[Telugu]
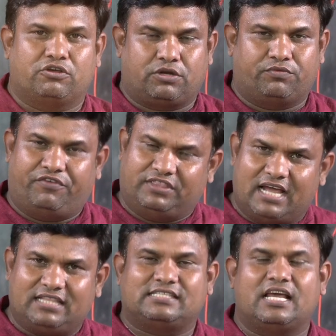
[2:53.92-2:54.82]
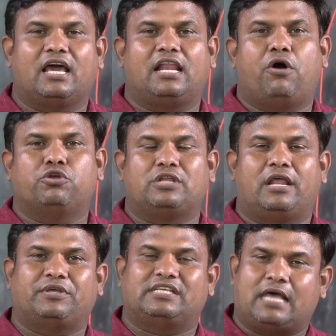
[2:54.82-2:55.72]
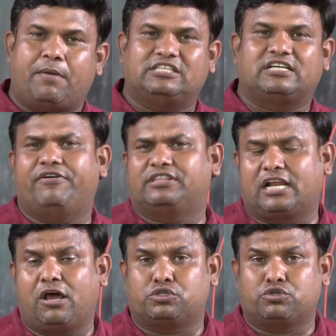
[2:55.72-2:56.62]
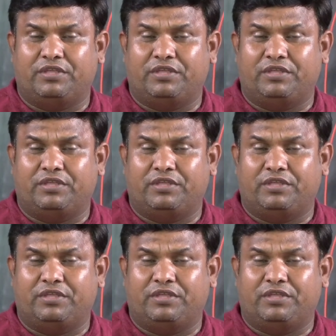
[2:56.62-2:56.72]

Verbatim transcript: అవసరం ఉంది విద్యార్థి సంఘాలు కావచ్చు లేకపోతే సామాజికవేత్తలు కావచ్చు